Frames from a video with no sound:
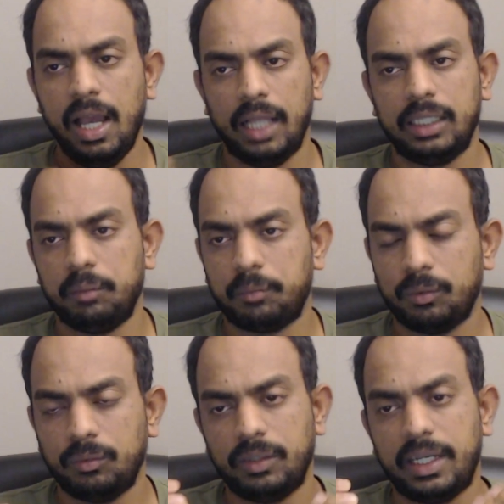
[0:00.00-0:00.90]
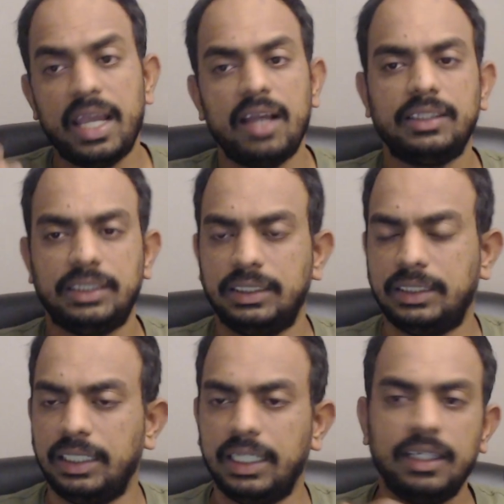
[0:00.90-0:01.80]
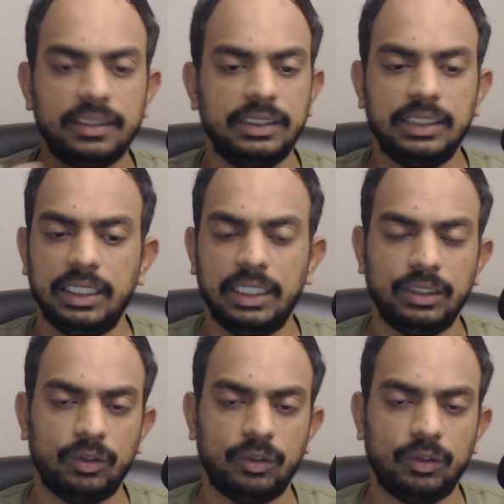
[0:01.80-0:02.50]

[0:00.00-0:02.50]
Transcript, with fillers: அதுக்கப்புறம் கேஆஸ் டெஸ்டிங் கேஆஸ் இன்ஜினியரிங்